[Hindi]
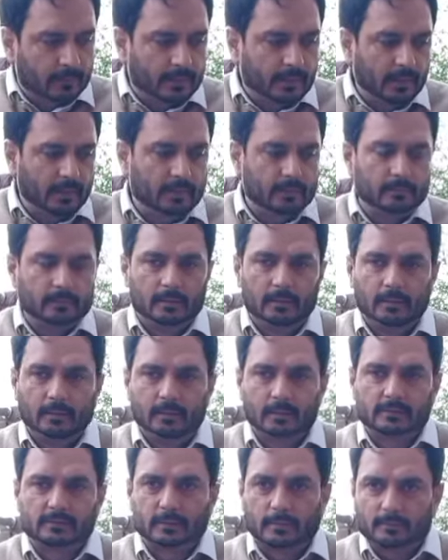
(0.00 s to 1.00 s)

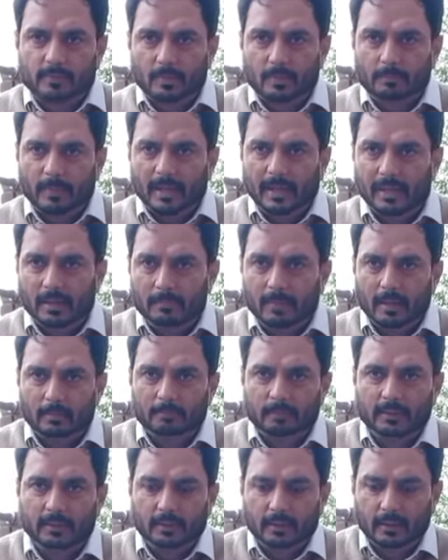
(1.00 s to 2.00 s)
देखें सबसे पहले मैं
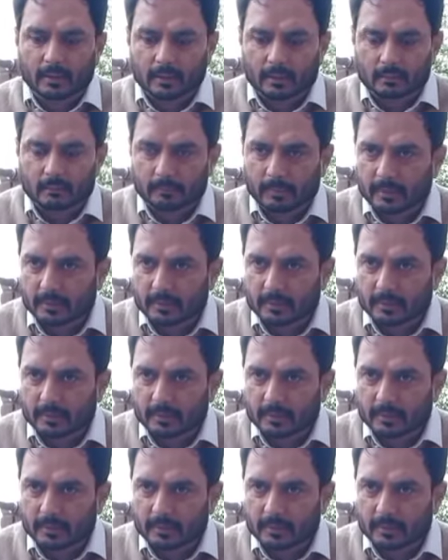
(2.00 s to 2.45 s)
अपनी अगर